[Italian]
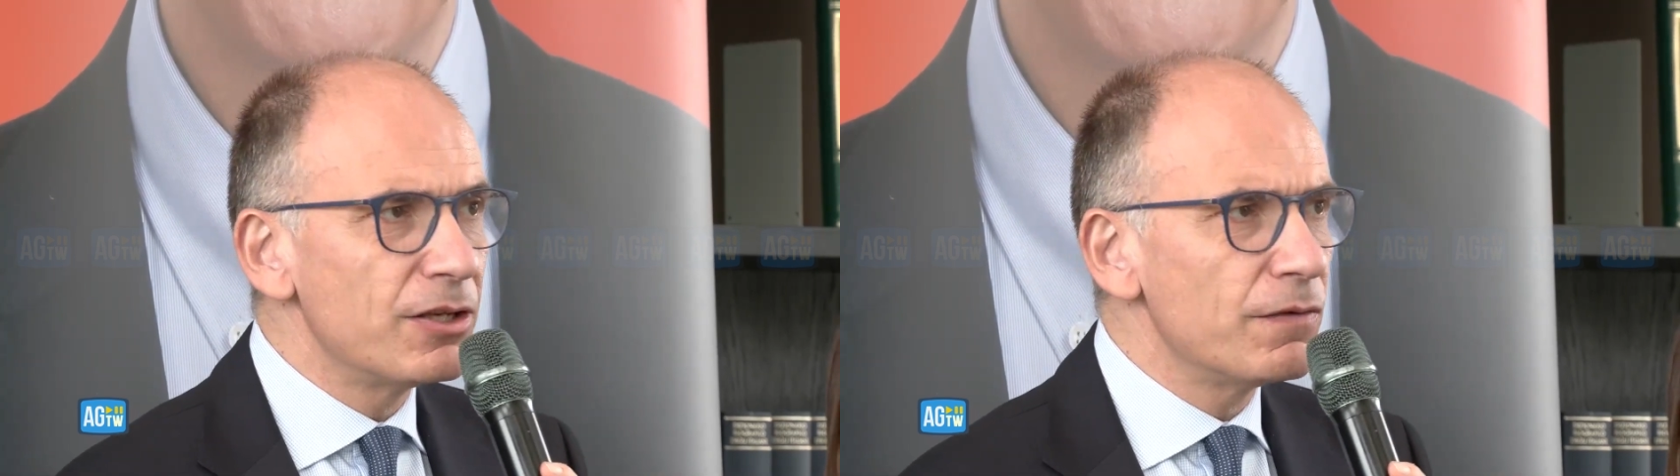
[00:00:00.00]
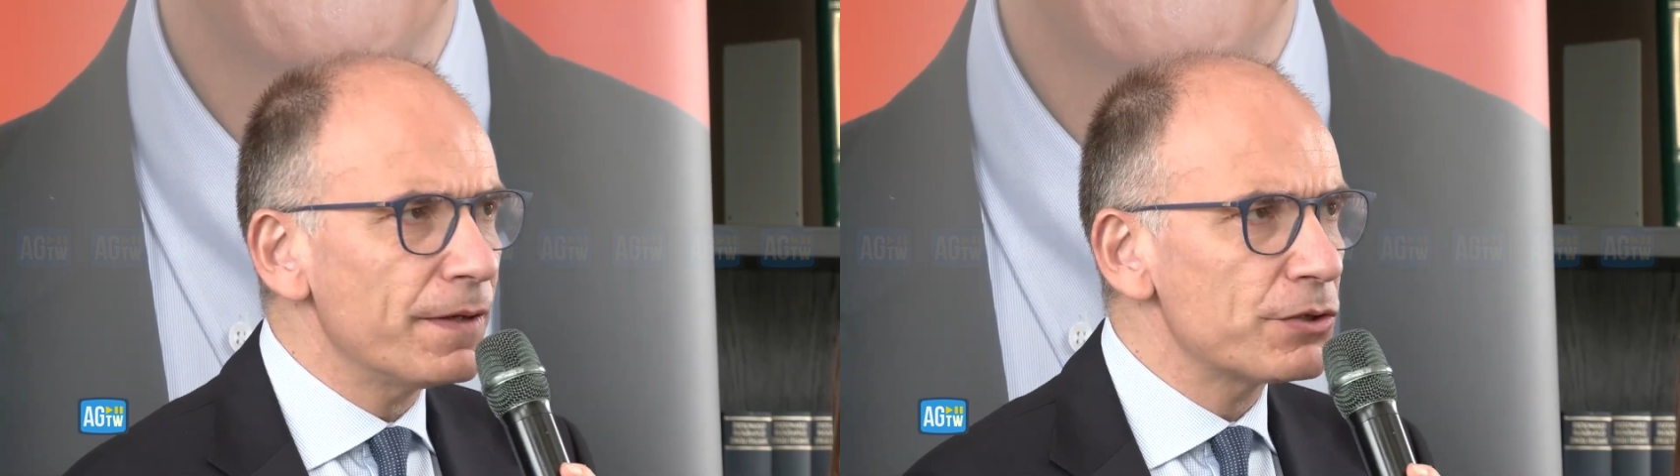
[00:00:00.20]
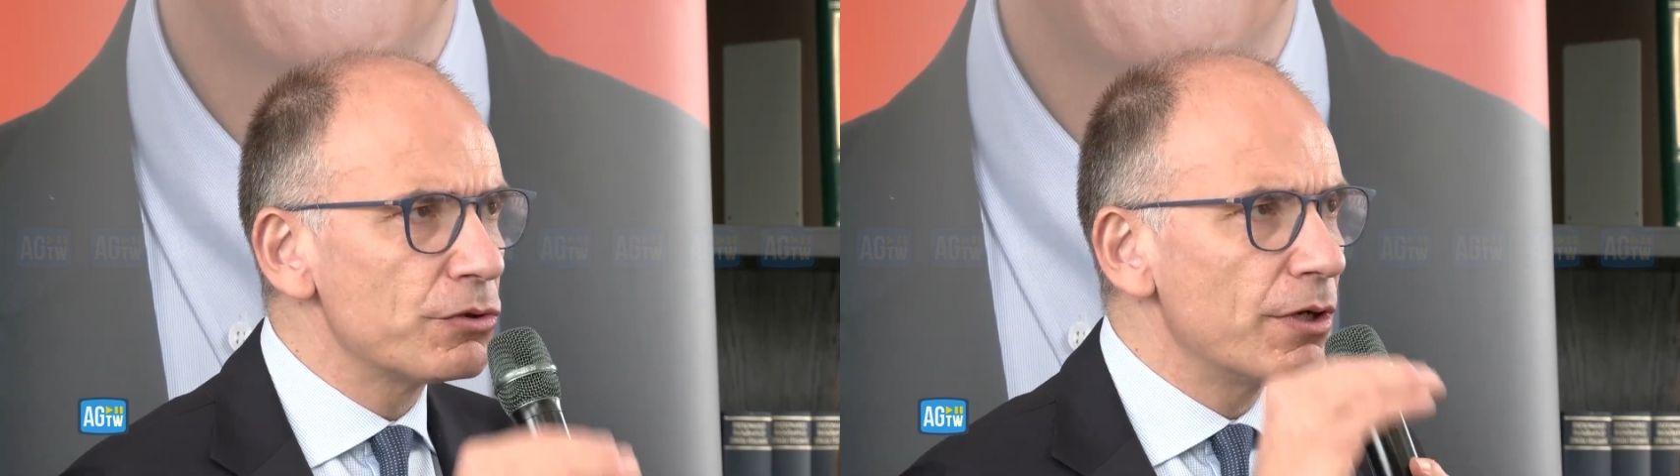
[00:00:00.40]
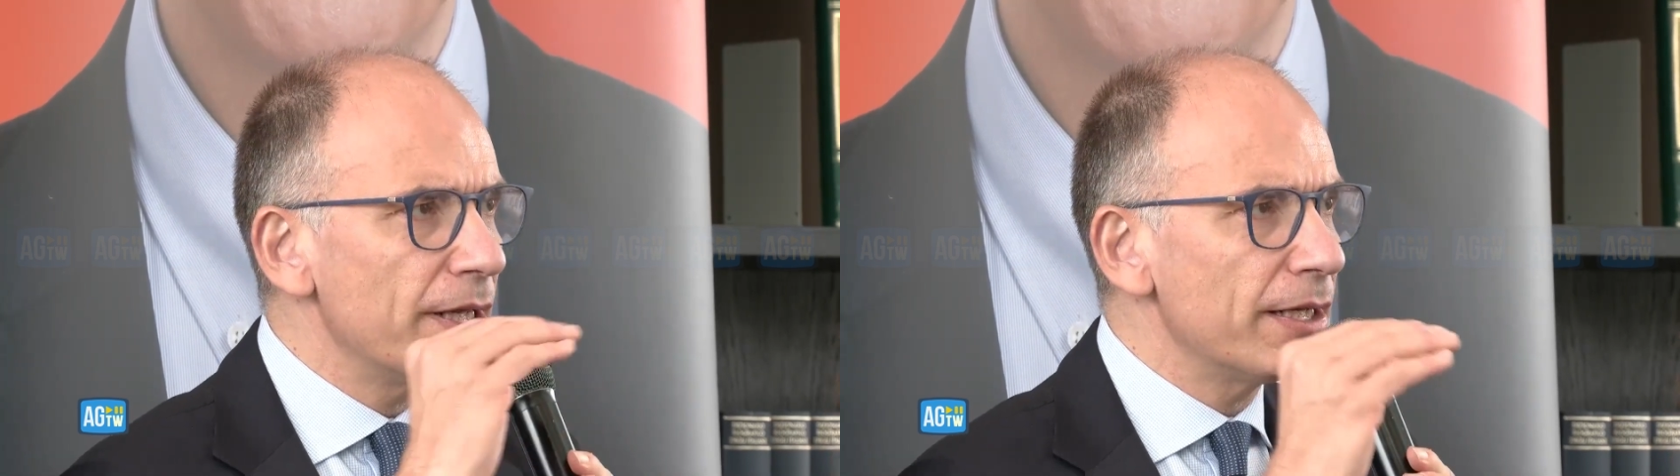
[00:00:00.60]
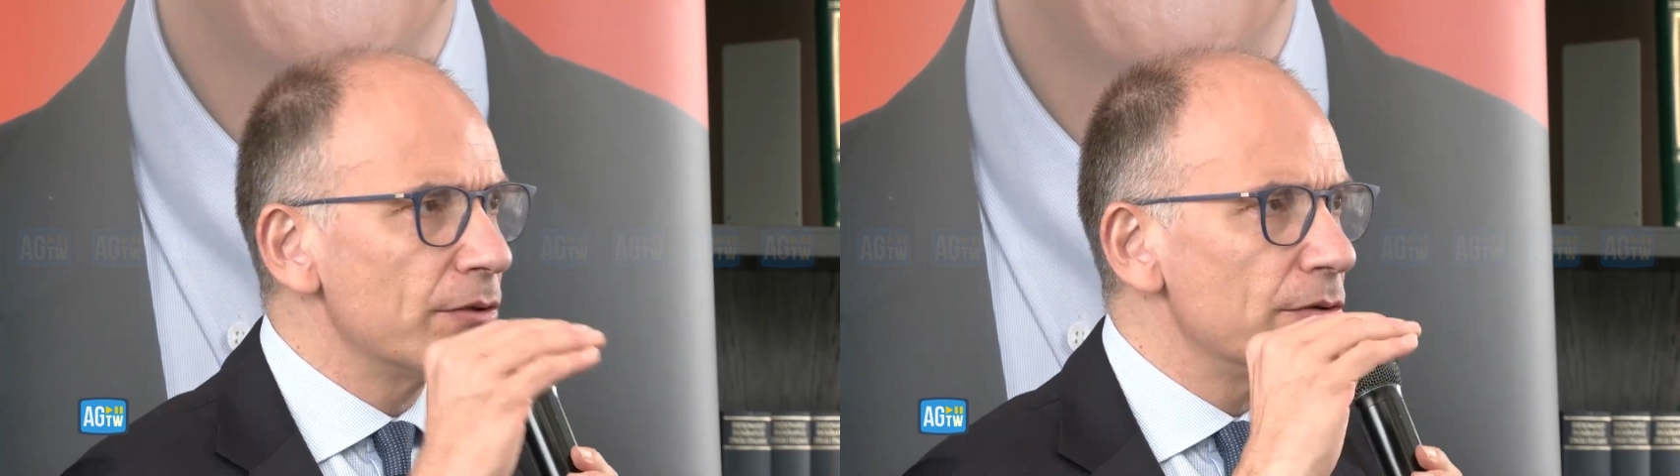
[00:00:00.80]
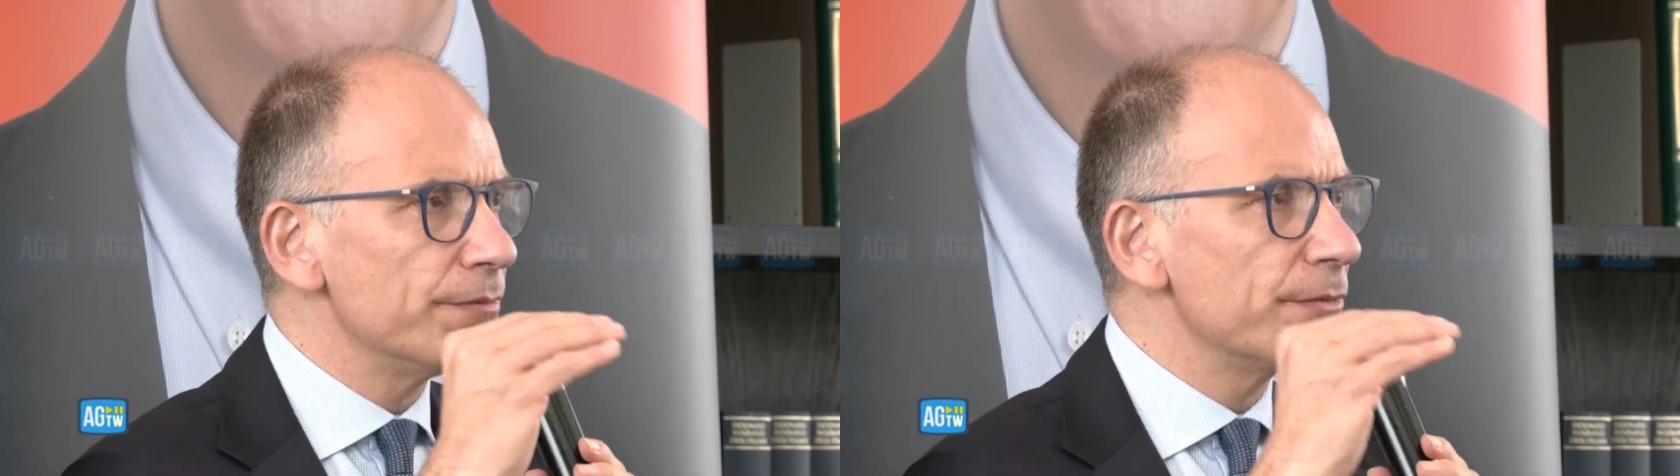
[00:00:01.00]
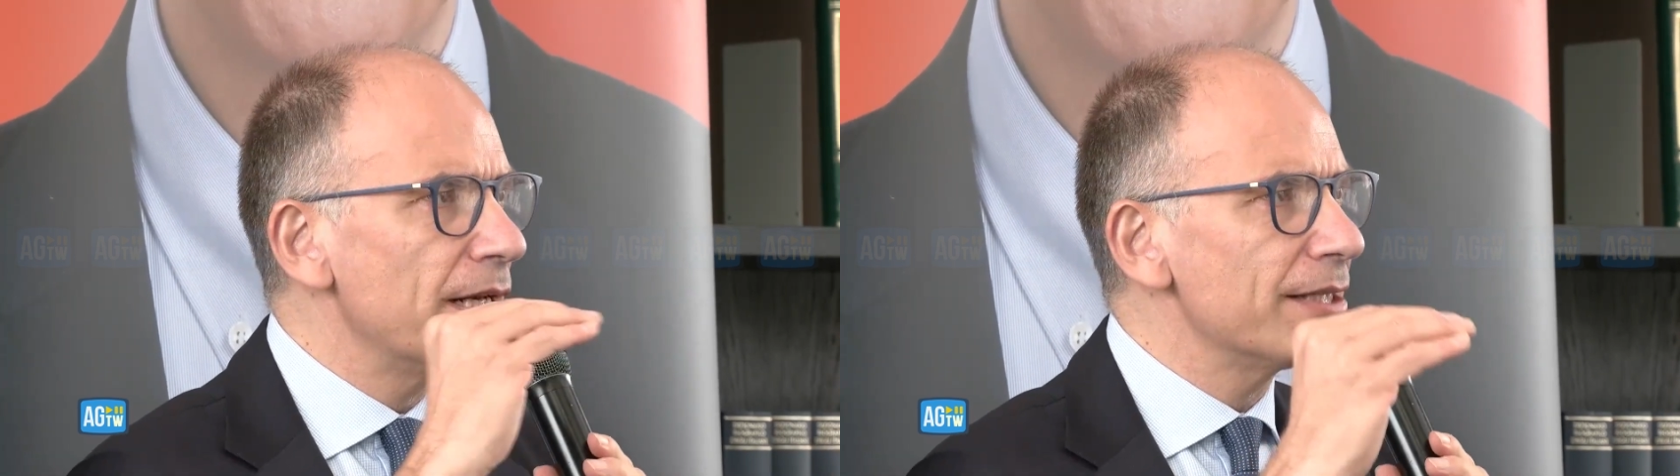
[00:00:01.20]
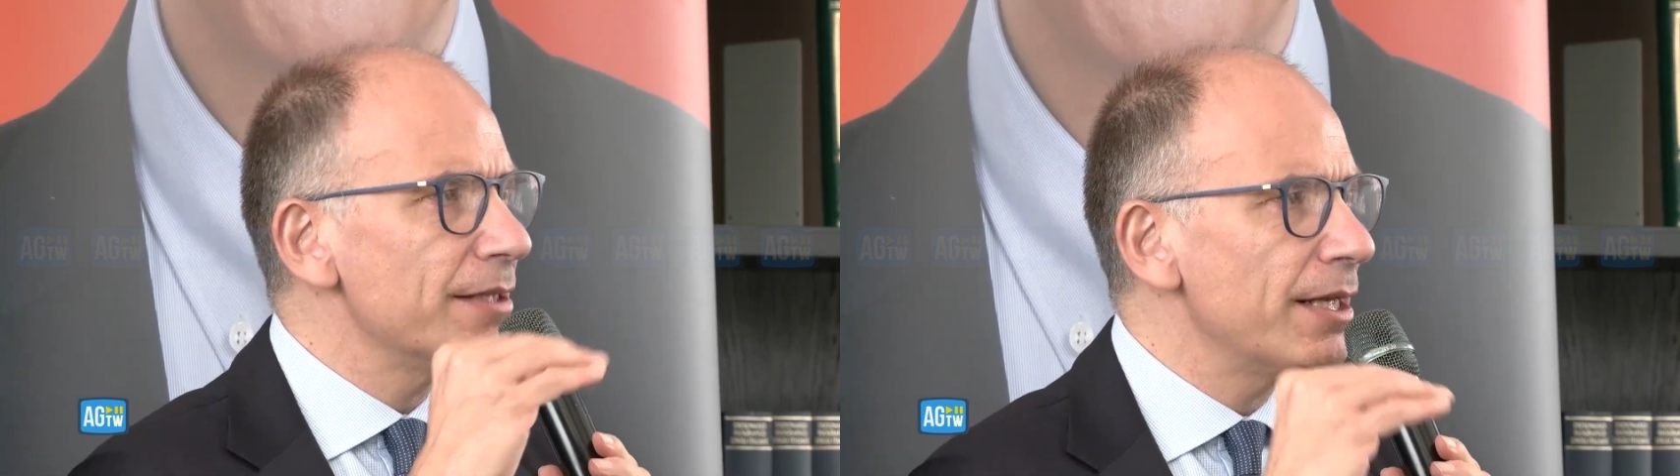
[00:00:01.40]
E se io faccio l'elenco
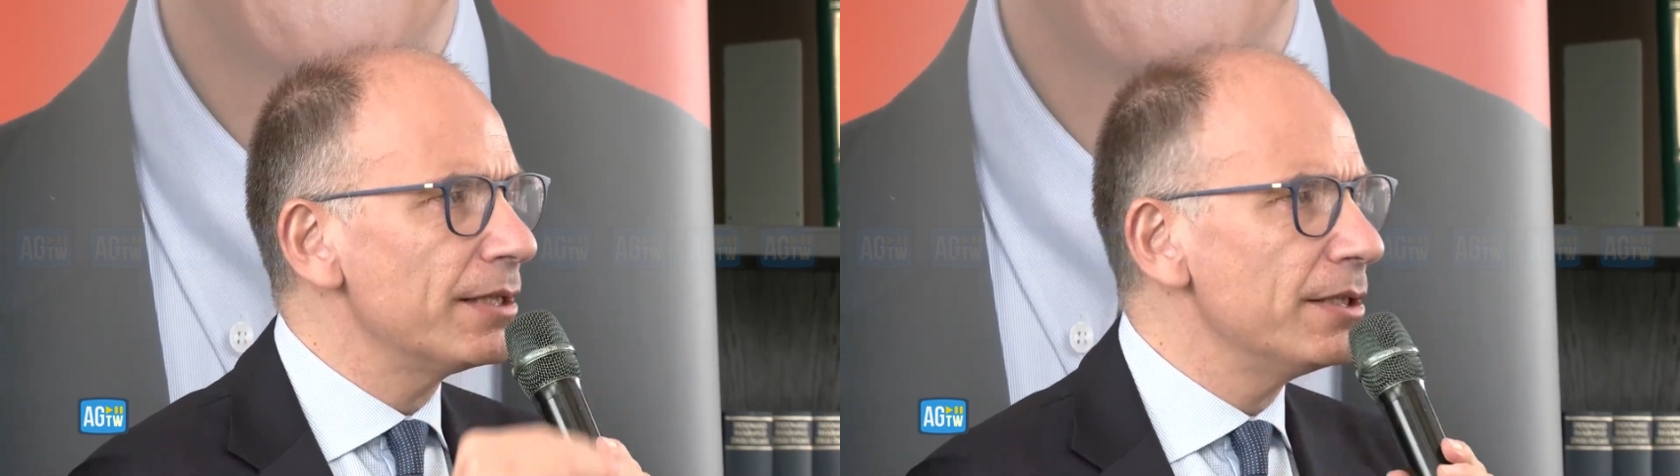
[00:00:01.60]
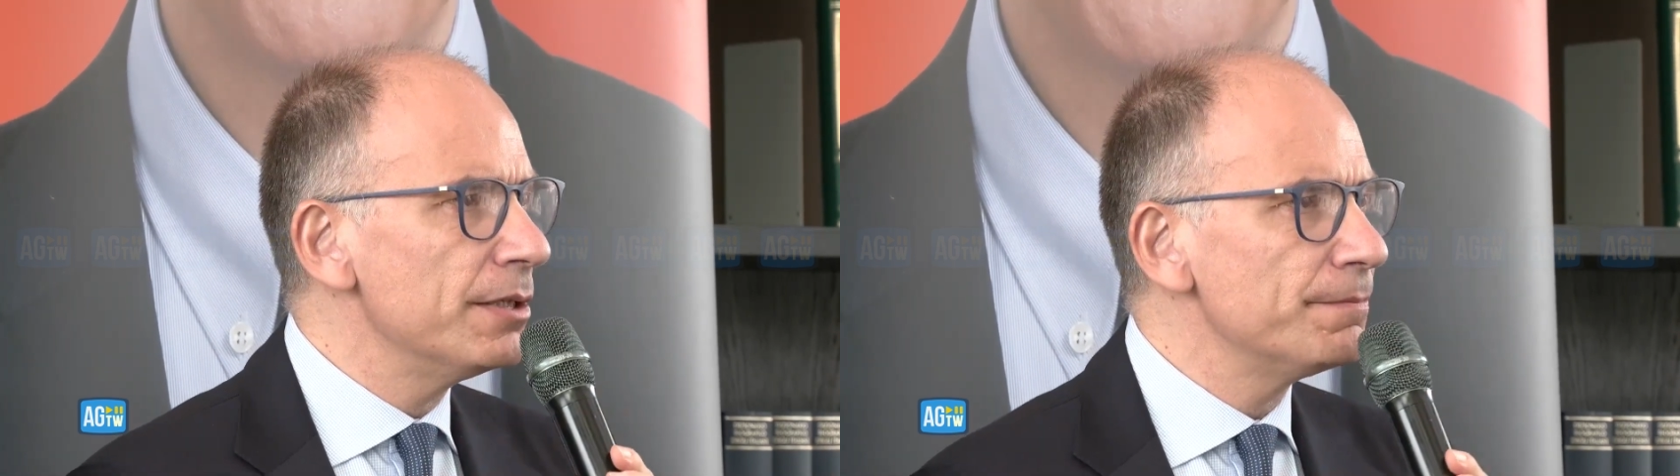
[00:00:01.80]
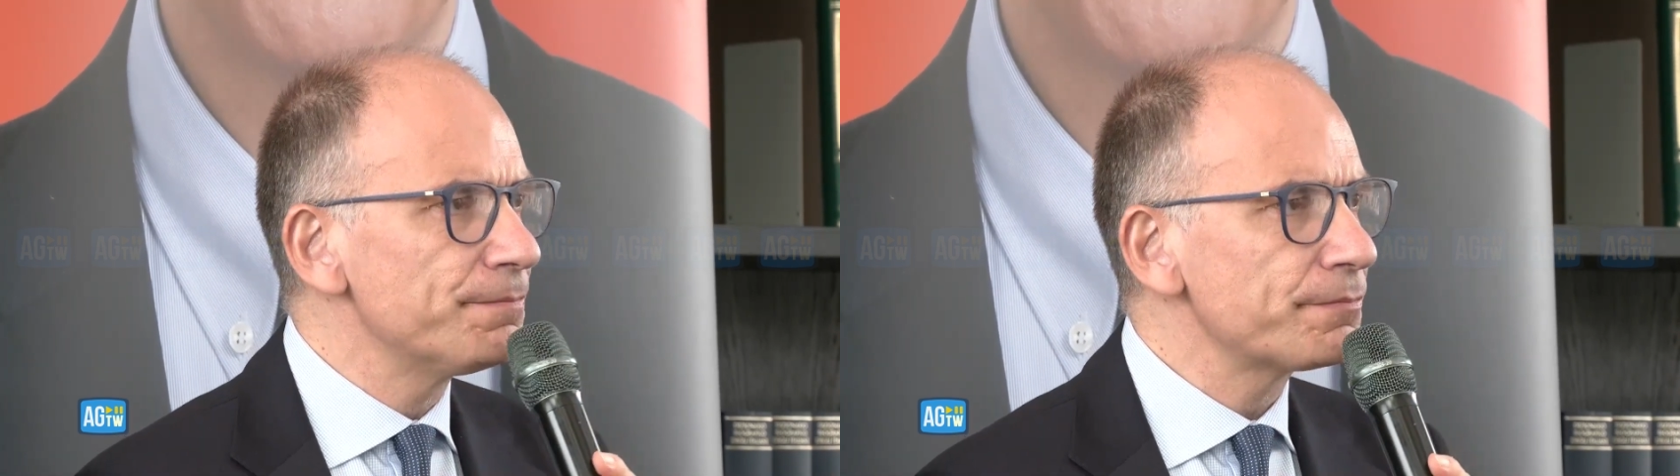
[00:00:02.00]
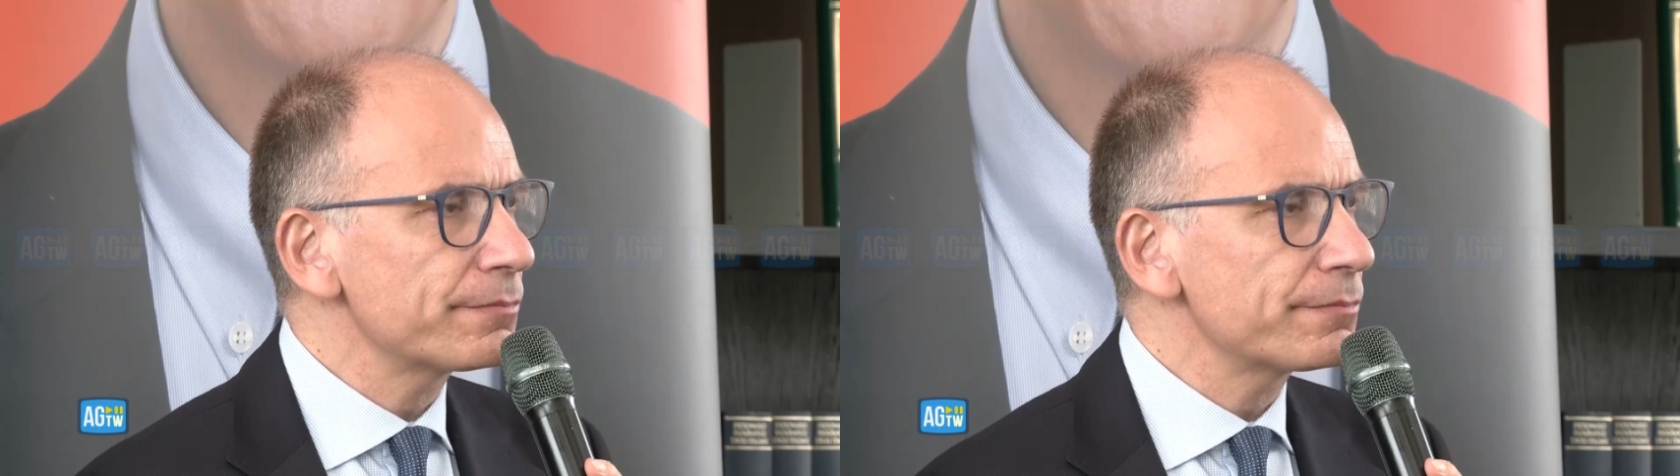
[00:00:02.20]
della serie di